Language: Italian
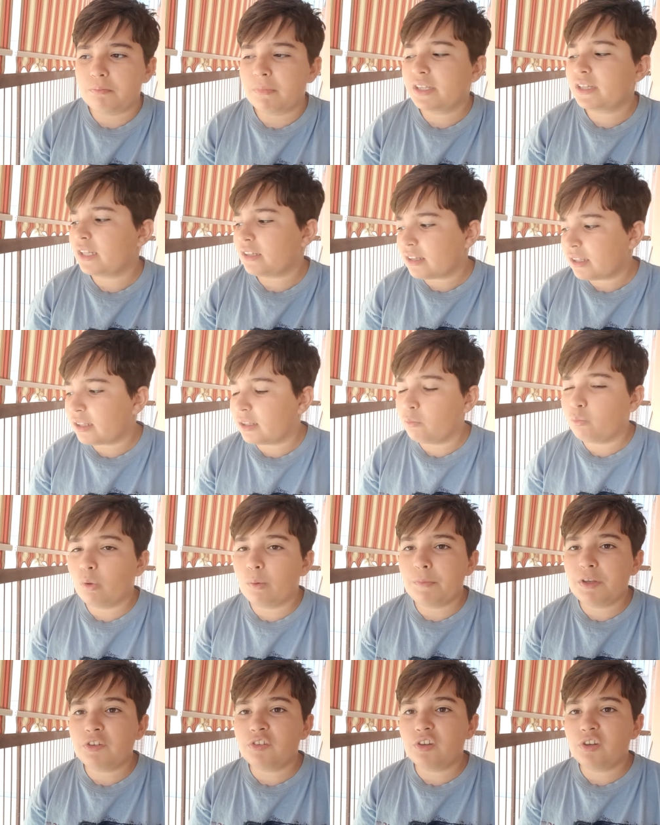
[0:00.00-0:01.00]
Mettete che
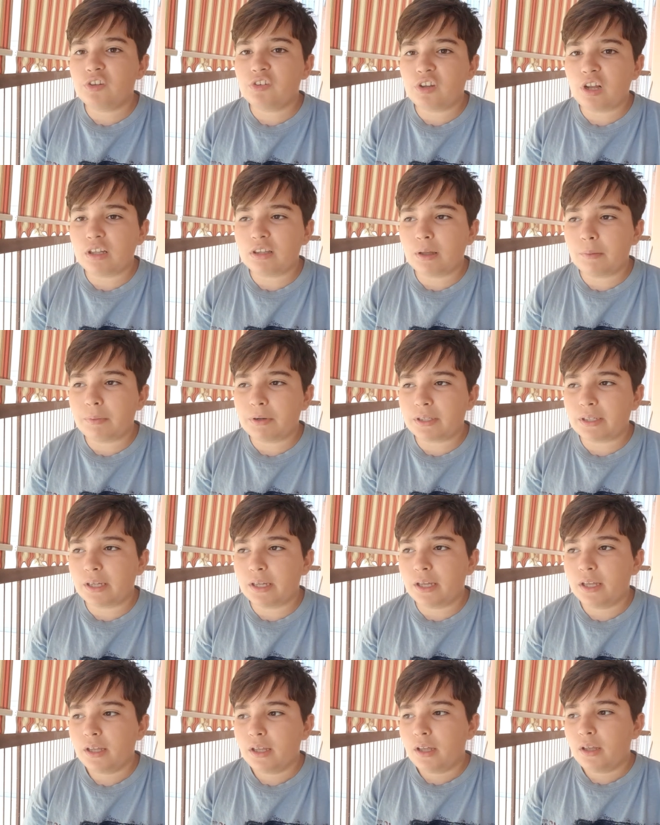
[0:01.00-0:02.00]
due mesi li salta
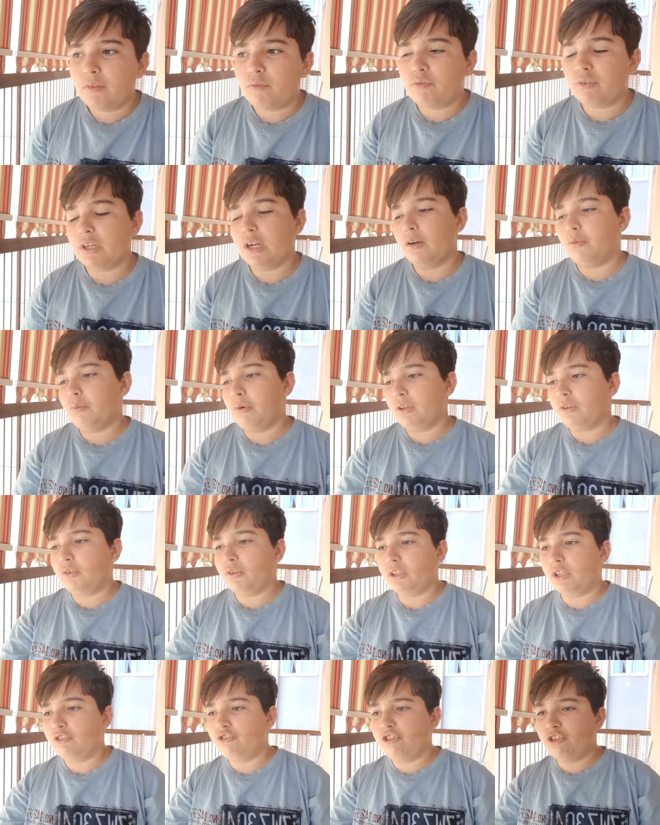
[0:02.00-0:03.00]
perché fino al
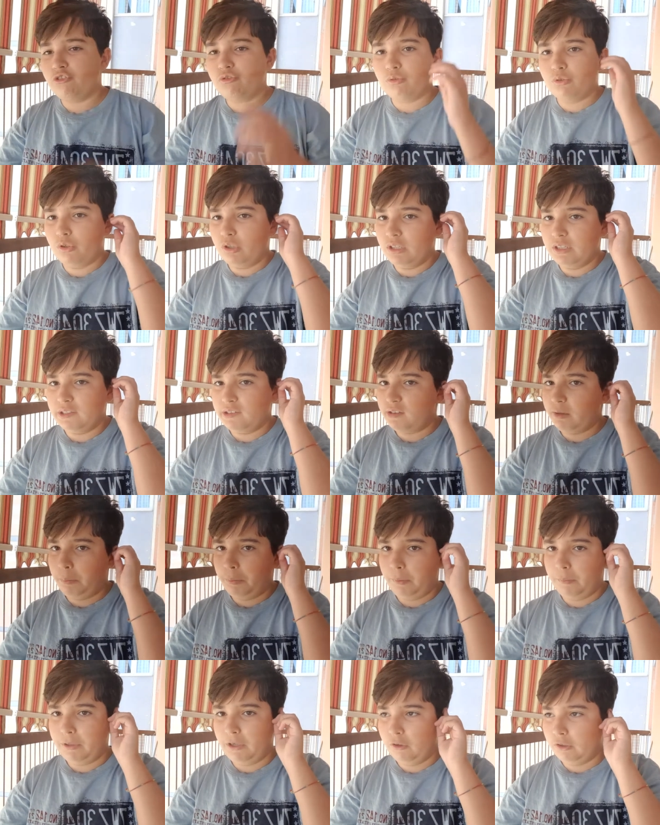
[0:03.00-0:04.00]
14 giugno inizia
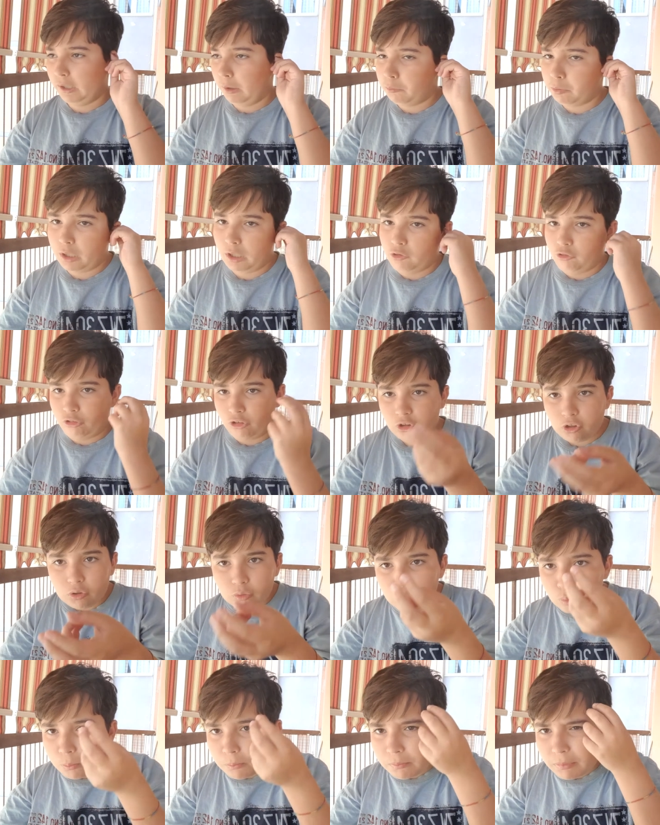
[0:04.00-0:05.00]
più o meno il campionato.
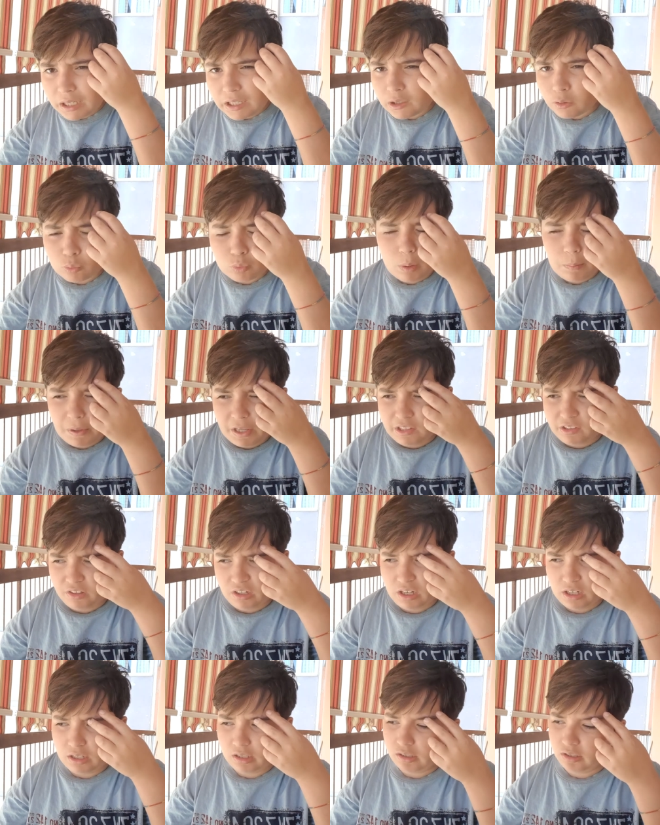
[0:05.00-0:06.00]
Mancano due mesi
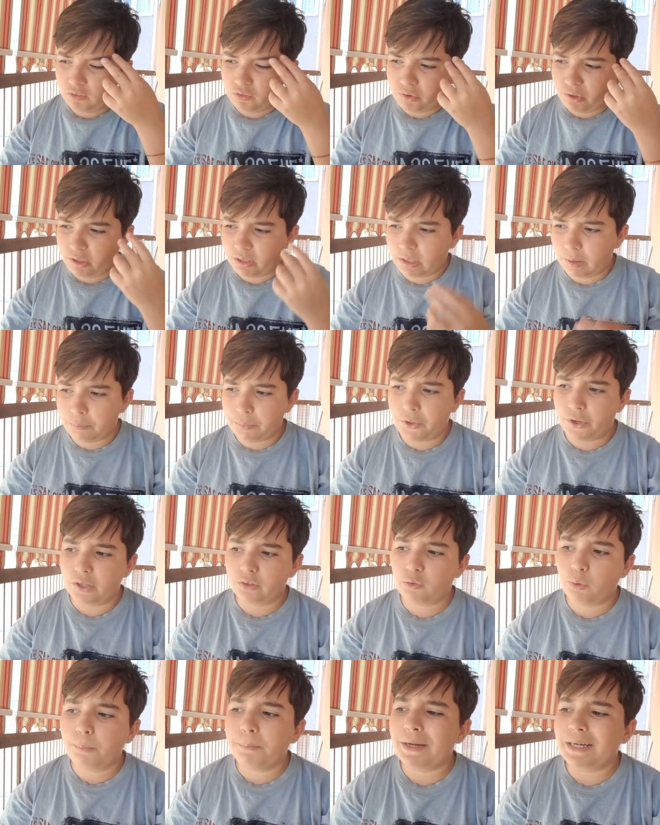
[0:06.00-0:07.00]
eh, all'inizio del
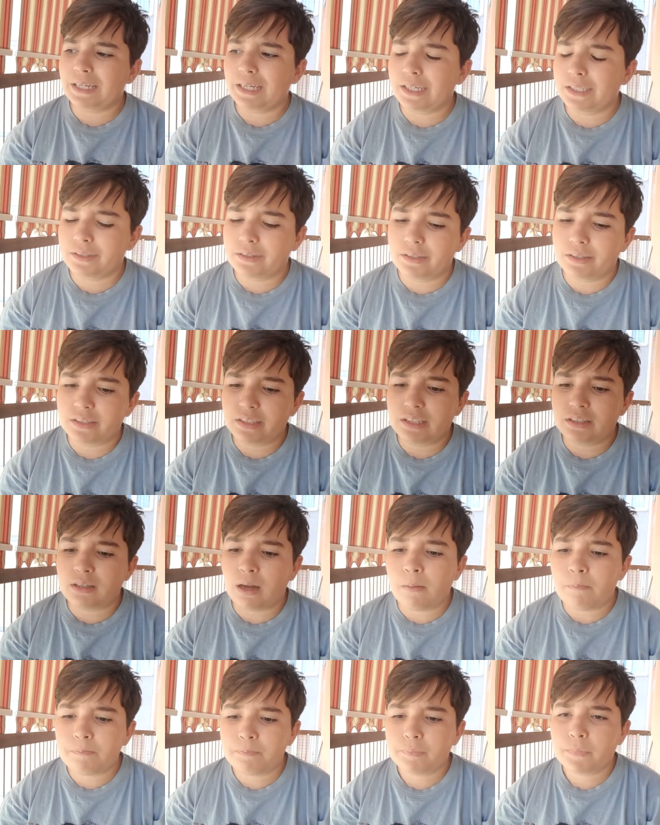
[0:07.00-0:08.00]
campionato, manca
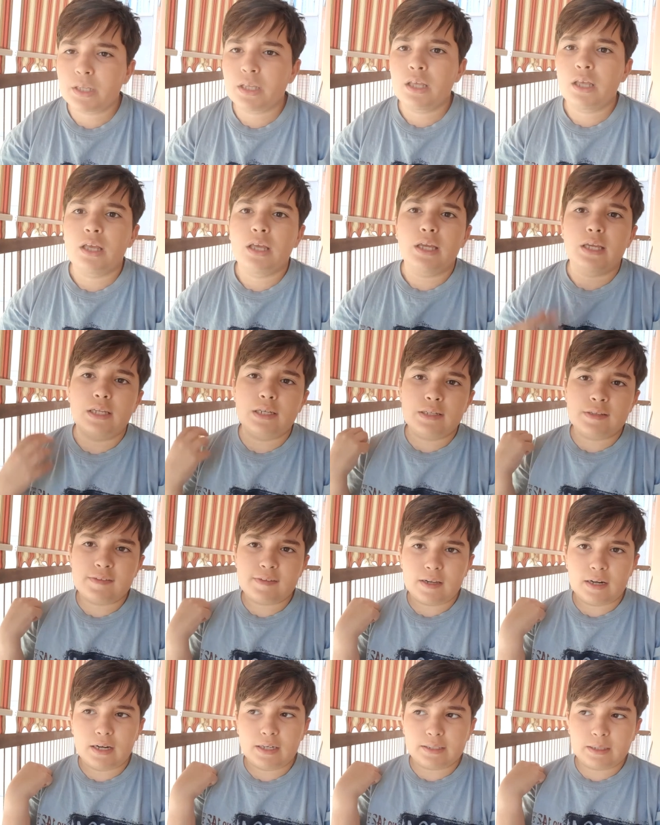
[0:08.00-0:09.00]
un'eternità.
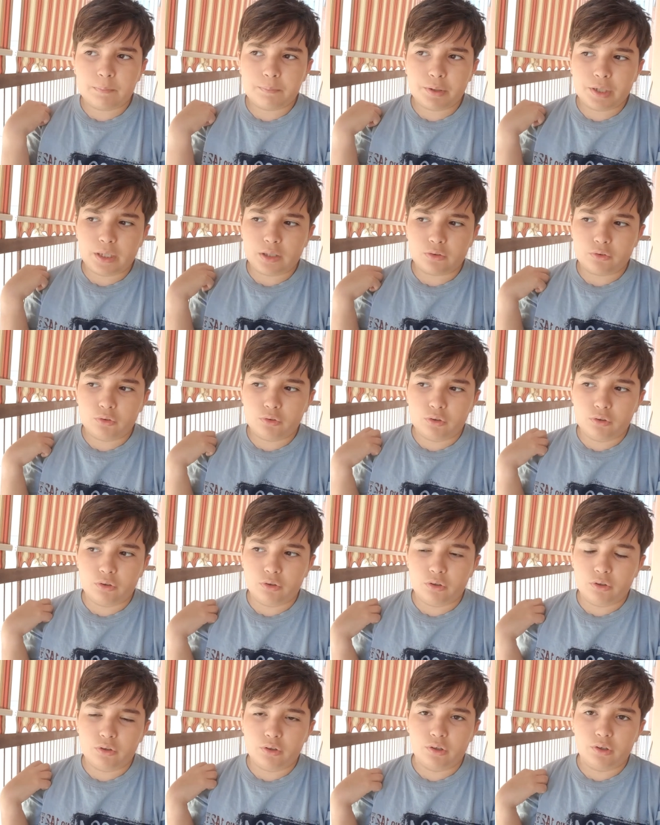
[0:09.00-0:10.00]
Iniziare il
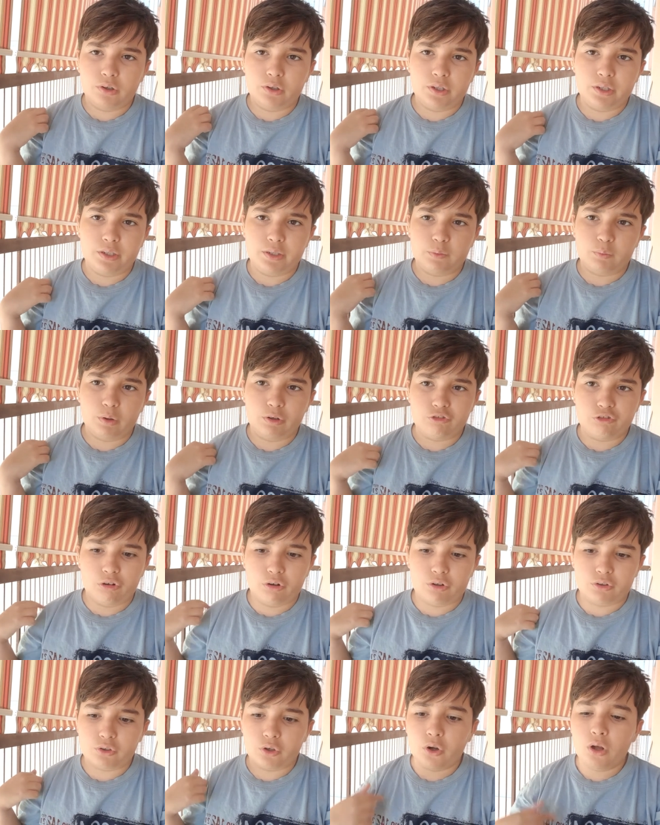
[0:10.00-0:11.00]
campionato eh, in quel
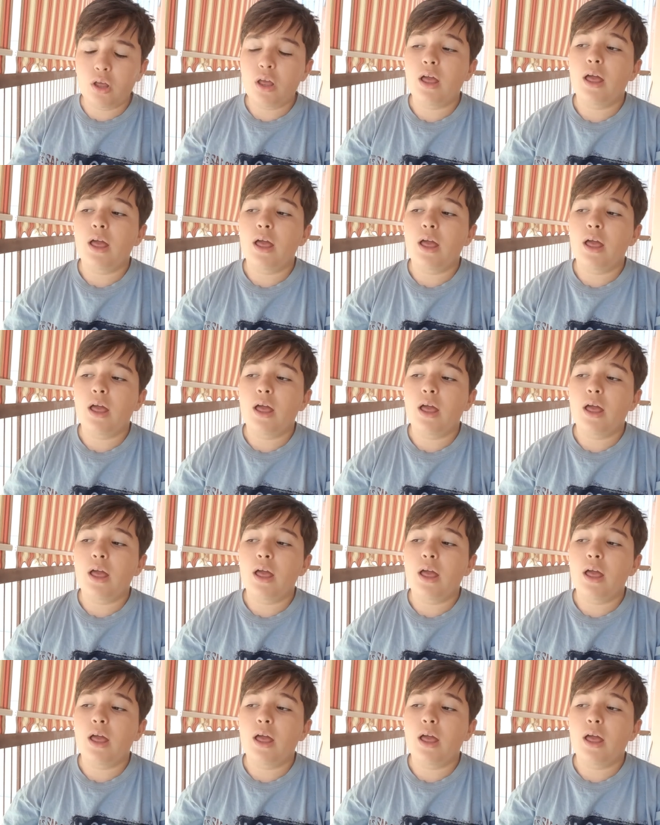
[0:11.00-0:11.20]
giorno.